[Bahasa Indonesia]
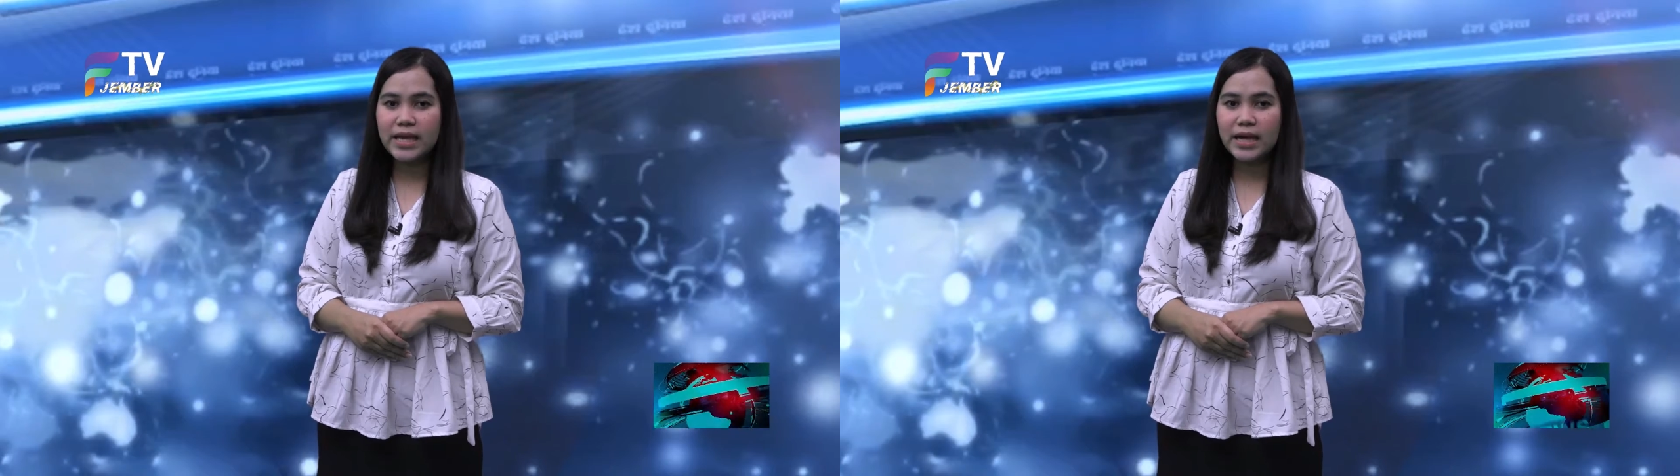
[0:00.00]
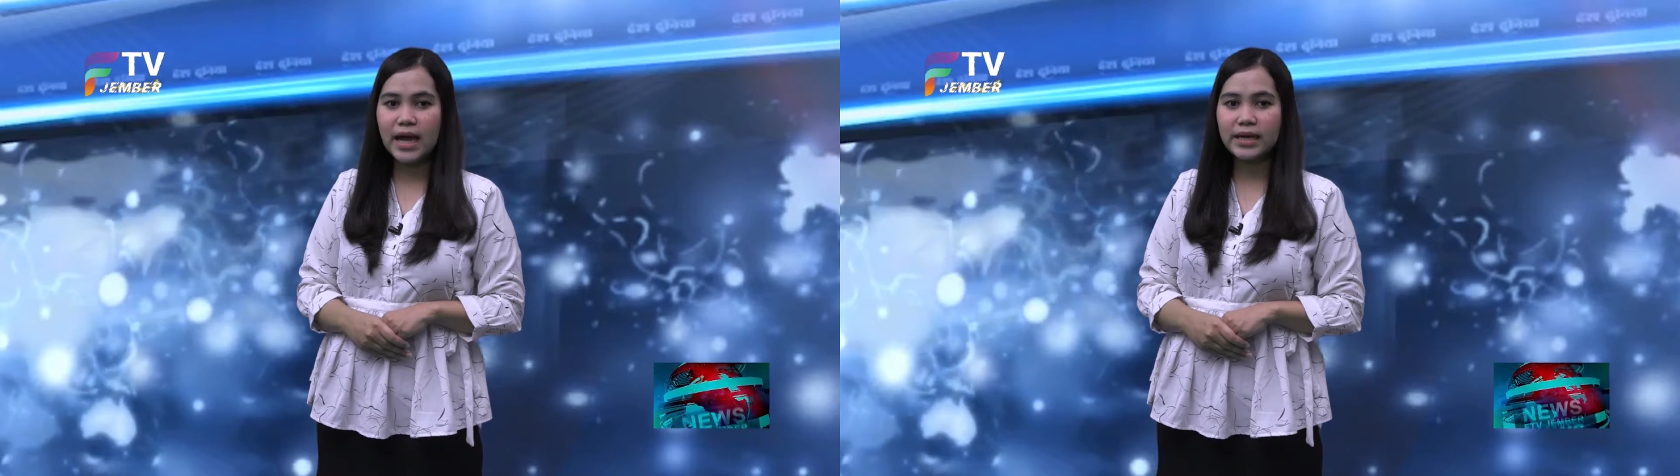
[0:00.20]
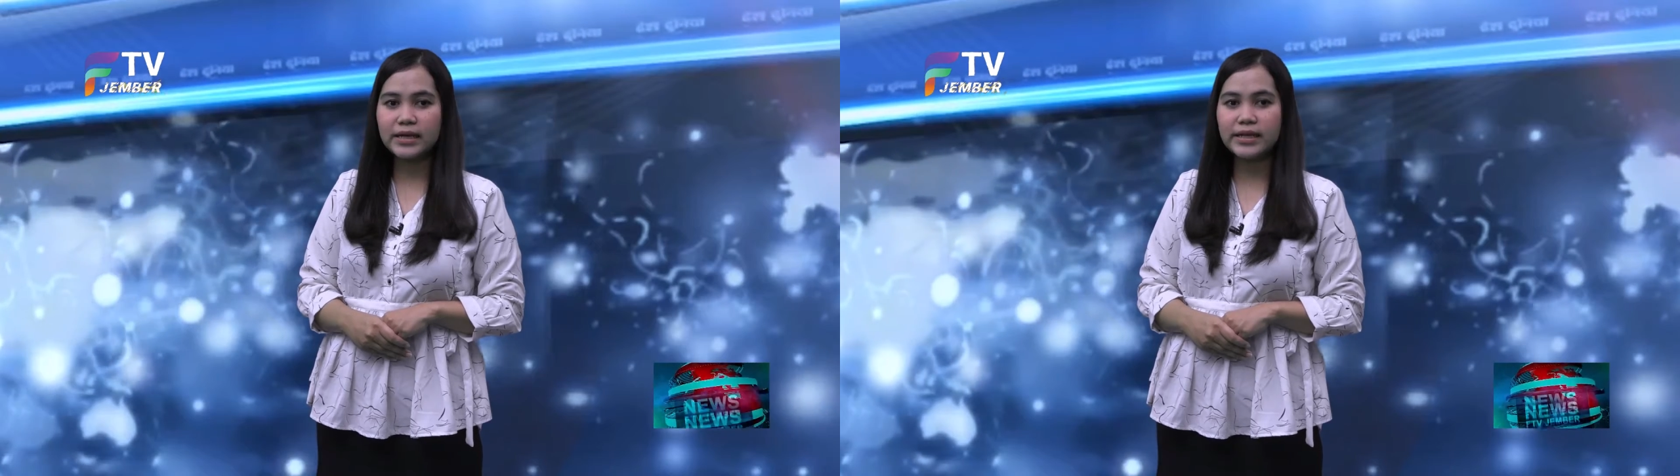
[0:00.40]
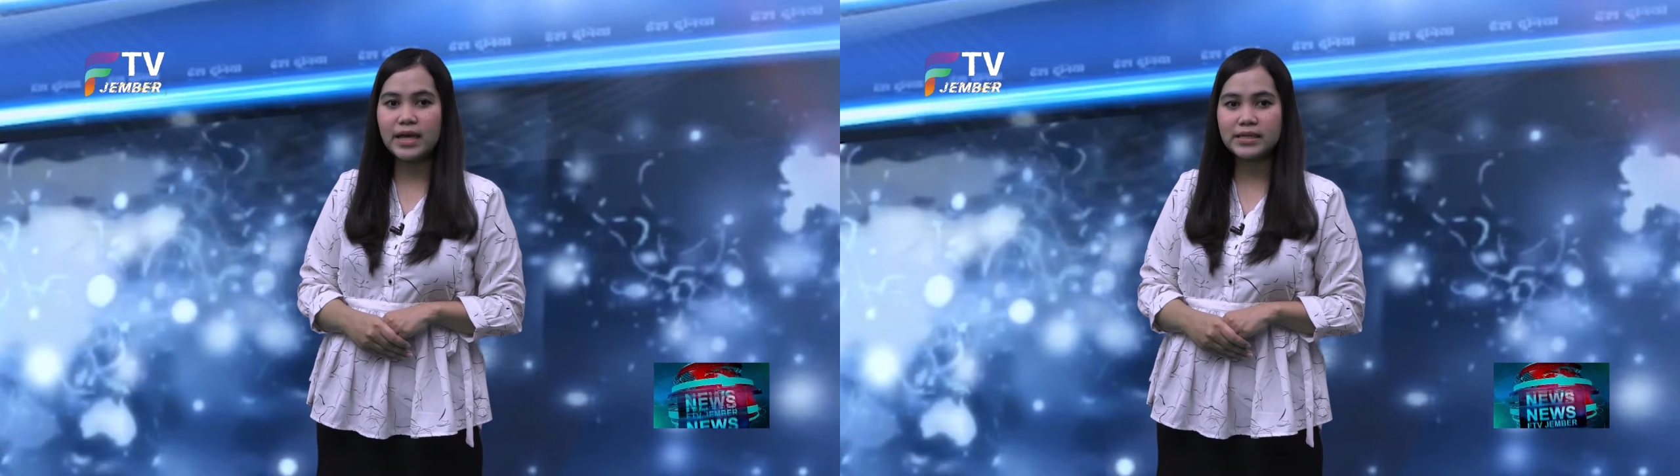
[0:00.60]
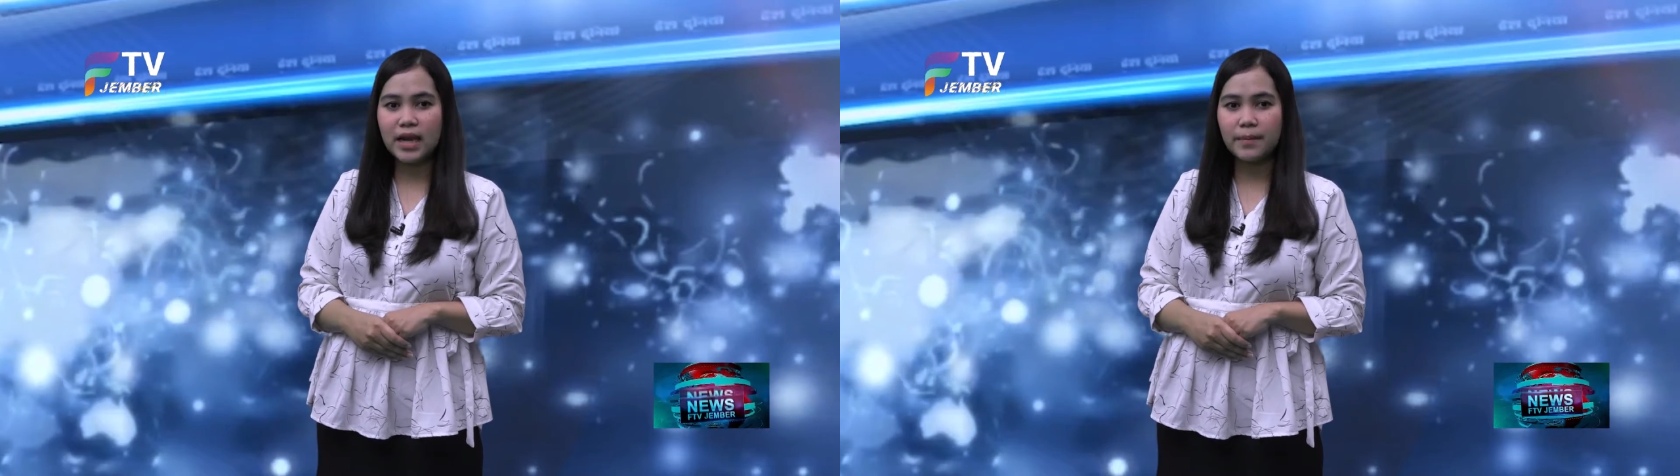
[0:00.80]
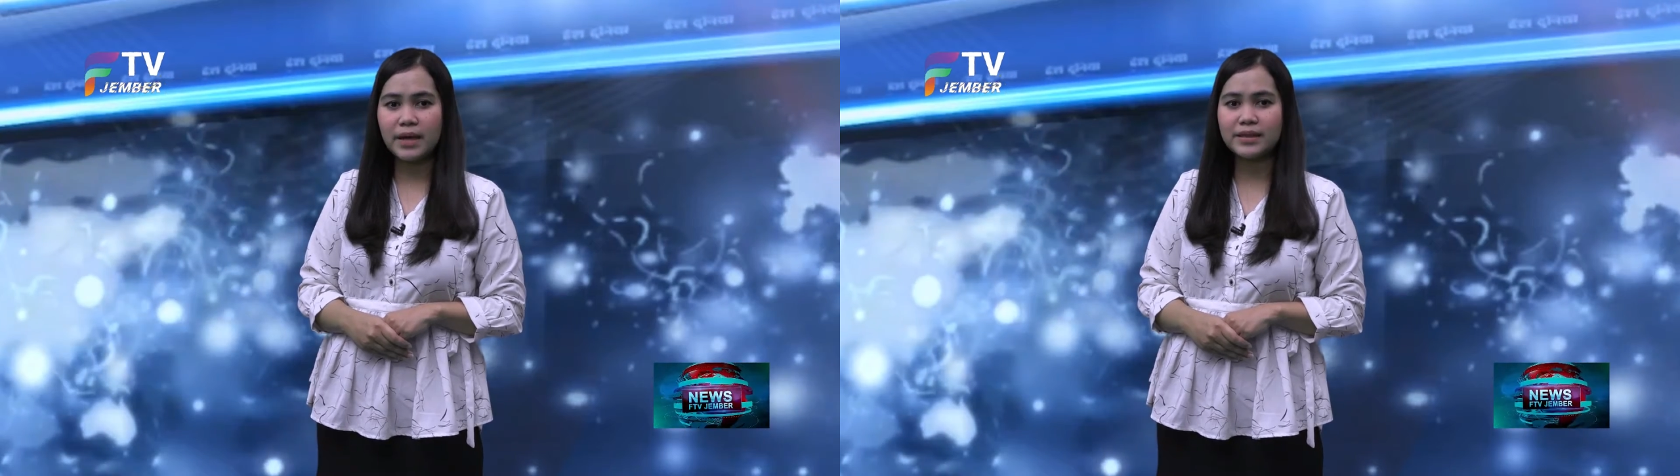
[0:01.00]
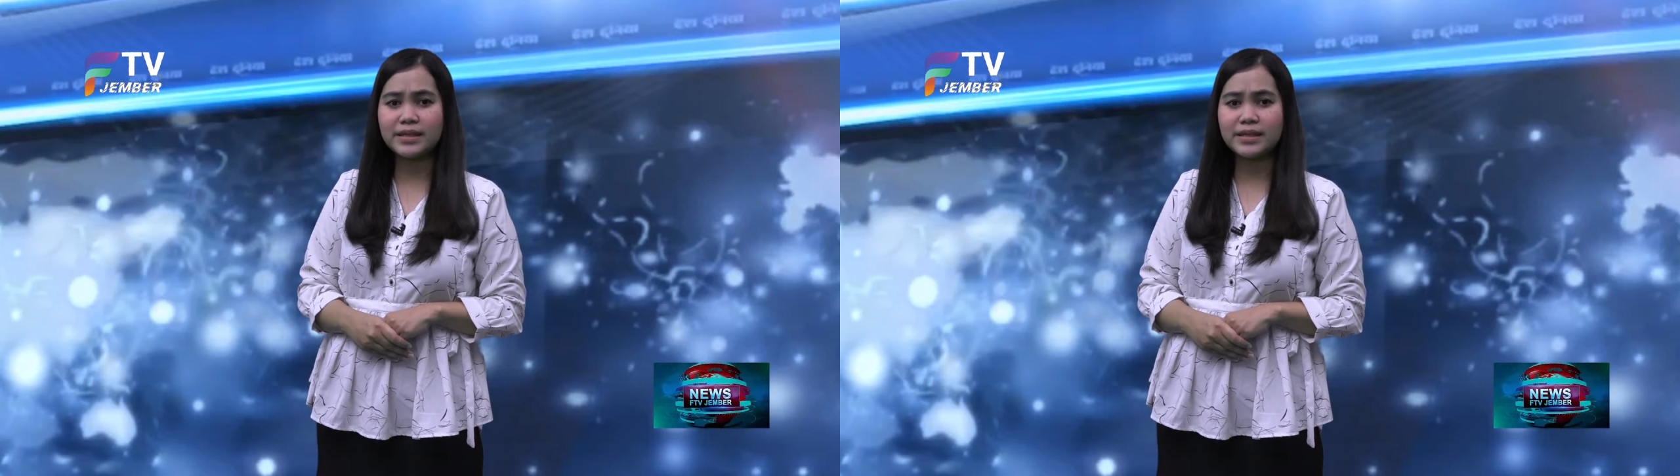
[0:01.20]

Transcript: yang ada di asrama